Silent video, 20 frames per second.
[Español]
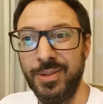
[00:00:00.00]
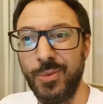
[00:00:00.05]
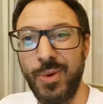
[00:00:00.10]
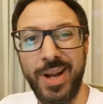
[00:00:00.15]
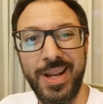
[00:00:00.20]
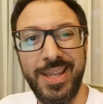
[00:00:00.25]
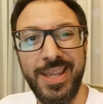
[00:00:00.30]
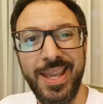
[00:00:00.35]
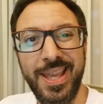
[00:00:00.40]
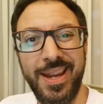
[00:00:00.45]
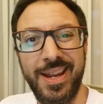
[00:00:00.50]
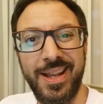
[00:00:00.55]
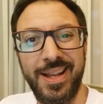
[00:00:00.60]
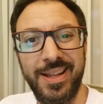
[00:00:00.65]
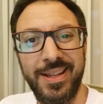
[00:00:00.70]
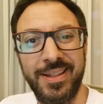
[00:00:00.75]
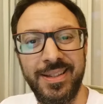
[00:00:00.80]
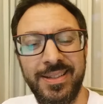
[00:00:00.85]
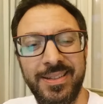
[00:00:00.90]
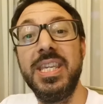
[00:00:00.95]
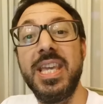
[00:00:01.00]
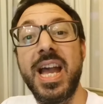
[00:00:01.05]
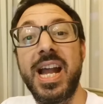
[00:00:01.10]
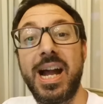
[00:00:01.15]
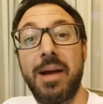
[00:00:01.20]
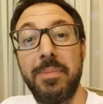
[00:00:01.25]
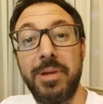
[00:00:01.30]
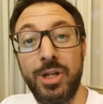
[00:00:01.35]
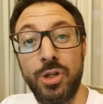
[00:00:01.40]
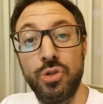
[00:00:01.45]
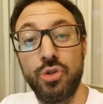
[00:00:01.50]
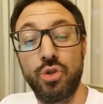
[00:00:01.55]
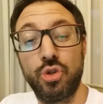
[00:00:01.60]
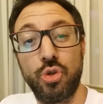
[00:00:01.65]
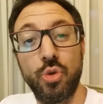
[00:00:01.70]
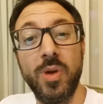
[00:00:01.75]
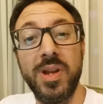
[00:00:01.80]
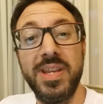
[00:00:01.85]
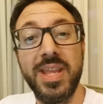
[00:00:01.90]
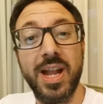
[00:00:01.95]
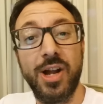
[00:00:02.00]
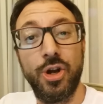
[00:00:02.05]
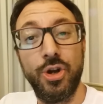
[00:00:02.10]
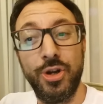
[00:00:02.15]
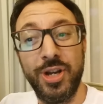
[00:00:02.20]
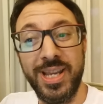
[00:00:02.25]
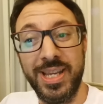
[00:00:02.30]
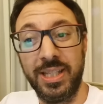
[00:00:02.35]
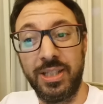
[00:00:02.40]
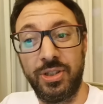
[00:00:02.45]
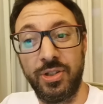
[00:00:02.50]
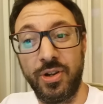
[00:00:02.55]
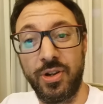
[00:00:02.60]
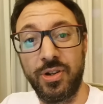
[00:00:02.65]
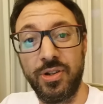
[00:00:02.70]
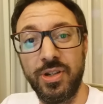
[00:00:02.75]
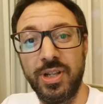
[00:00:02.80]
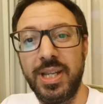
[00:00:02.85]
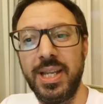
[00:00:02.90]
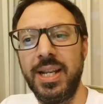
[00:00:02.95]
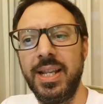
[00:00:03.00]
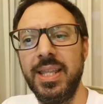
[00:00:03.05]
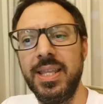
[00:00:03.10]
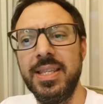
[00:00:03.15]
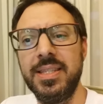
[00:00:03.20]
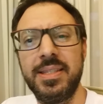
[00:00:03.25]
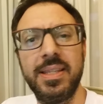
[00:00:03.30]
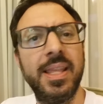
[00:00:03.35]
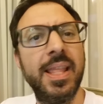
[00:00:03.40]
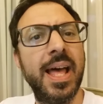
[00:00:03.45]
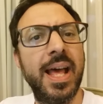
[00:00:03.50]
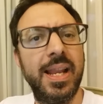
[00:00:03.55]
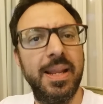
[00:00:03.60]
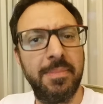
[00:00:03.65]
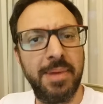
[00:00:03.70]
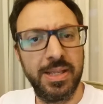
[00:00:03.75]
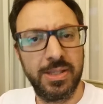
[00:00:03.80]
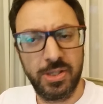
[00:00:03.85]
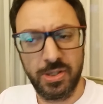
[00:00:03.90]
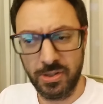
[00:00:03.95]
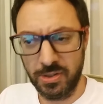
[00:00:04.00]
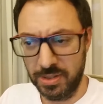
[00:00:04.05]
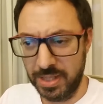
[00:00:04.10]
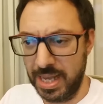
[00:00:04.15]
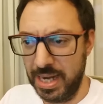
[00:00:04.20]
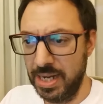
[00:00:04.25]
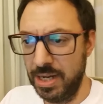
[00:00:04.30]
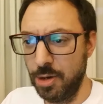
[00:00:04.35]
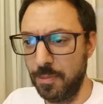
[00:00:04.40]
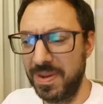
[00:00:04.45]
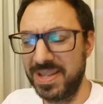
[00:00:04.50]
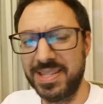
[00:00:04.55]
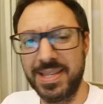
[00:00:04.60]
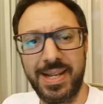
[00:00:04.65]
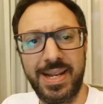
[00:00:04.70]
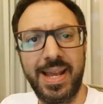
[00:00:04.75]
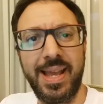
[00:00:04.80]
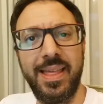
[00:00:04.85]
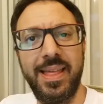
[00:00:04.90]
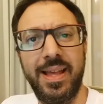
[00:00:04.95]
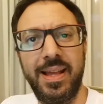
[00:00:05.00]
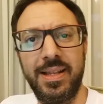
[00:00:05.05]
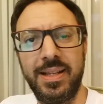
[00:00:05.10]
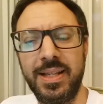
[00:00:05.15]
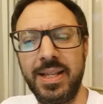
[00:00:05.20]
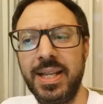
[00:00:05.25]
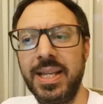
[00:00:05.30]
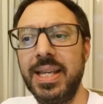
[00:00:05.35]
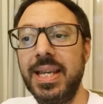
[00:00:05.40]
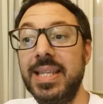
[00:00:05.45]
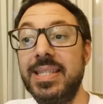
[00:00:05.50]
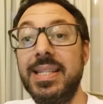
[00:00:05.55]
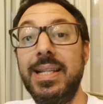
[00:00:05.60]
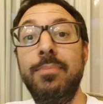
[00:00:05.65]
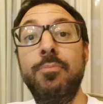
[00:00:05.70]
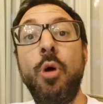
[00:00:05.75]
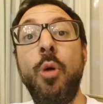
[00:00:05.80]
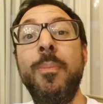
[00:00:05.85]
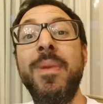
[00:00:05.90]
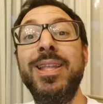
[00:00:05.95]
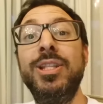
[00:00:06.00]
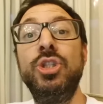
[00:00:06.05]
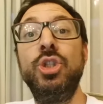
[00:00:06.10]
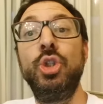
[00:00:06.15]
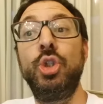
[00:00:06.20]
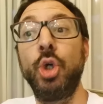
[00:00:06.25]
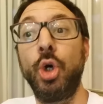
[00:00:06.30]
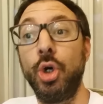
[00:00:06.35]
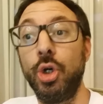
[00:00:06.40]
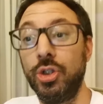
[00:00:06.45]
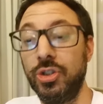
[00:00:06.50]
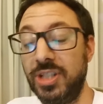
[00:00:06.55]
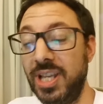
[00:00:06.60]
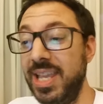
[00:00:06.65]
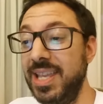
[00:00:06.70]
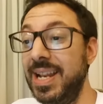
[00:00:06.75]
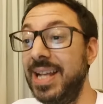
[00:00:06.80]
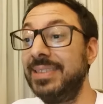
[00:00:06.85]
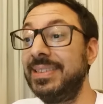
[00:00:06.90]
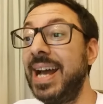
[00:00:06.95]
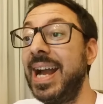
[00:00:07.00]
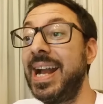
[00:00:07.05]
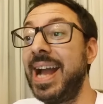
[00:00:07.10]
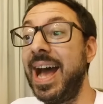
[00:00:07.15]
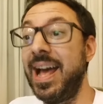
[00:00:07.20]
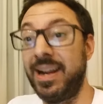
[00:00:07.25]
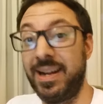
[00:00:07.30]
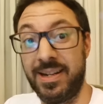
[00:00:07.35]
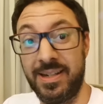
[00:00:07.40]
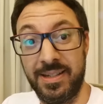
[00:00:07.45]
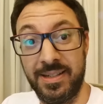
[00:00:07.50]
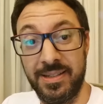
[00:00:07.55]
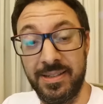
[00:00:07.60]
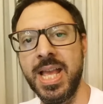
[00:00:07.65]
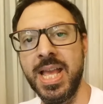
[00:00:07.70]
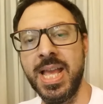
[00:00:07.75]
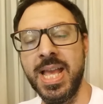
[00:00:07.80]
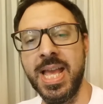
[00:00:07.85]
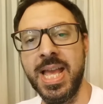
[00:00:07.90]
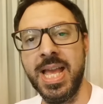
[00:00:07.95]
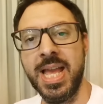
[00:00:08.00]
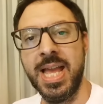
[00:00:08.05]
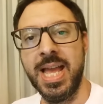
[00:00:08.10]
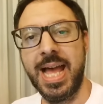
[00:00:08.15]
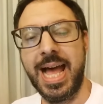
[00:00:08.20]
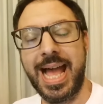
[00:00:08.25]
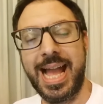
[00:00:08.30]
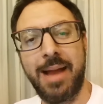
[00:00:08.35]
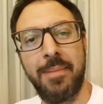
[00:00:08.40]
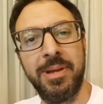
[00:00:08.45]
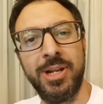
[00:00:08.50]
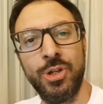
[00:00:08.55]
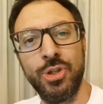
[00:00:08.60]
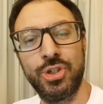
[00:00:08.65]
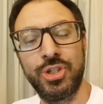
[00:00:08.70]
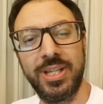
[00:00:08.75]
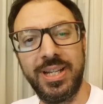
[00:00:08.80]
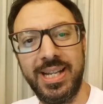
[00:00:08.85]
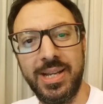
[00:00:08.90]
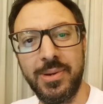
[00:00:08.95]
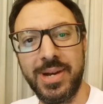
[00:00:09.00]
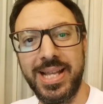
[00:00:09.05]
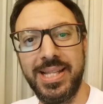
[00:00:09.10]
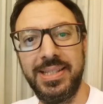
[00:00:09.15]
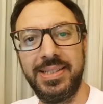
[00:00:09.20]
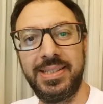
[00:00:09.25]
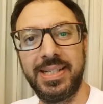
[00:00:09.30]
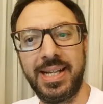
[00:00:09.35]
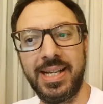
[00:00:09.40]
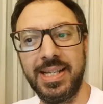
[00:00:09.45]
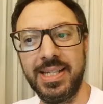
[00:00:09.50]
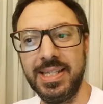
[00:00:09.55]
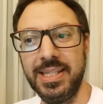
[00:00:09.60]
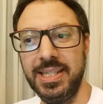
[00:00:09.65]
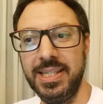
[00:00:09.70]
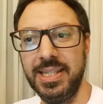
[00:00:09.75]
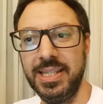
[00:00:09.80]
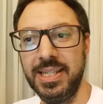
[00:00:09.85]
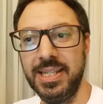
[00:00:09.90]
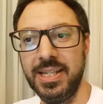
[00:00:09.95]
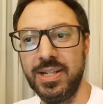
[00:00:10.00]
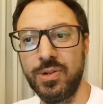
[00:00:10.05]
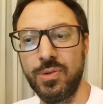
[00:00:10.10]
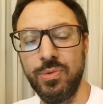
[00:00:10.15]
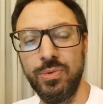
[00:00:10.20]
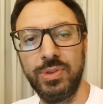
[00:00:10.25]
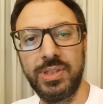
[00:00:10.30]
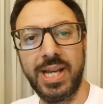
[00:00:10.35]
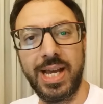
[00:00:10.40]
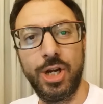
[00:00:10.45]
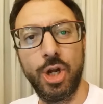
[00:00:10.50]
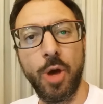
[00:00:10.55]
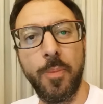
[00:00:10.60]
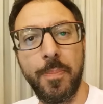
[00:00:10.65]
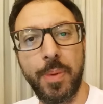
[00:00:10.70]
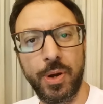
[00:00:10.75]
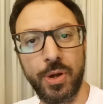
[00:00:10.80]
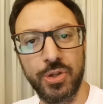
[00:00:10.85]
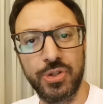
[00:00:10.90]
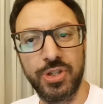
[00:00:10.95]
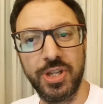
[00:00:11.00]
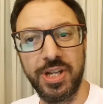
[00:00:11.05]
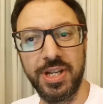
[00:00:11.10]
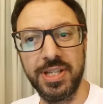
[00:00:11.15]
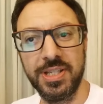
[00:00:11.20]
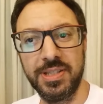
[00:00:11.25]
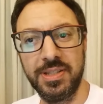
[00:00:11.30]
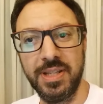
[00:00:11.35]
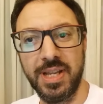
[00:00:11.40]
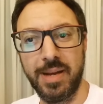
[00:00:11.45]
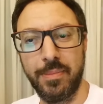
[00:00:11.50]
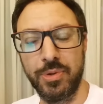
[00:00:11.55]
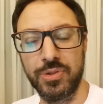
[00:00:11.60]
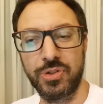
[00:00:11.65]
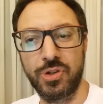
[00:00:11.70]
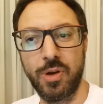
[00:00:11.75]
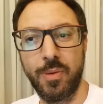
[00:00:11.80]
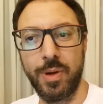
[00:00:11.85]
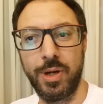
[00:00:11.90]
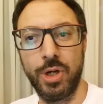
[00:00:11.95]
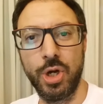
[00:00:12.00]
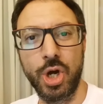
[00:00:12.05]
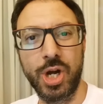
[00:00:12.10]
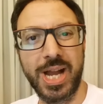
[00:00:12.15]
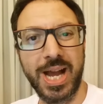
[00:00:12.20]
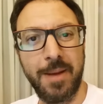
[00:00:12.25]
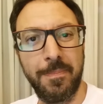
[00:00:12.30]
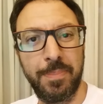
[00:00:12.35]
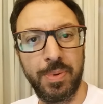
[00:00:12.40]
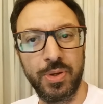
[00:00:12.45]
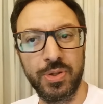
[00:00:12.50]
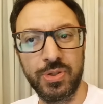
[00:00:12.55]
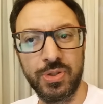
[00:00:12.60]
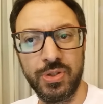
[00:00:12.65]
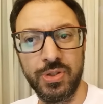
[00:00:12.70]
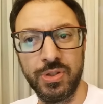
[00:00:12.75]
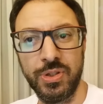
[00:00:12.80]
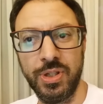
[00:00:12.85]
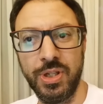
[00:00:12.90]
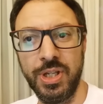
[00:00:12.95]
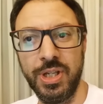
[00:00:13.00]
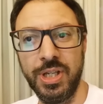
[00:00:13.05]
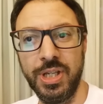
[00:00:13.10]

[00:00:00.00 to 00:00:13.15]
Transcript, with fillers: Cualquiera. Y Agamenón sueña con Néstor que le dice, dale macho, dale, no pasa nada. Es el momento de ir a atacar. Agamenón se levanta y junta a los próceres, digamos como a los capos,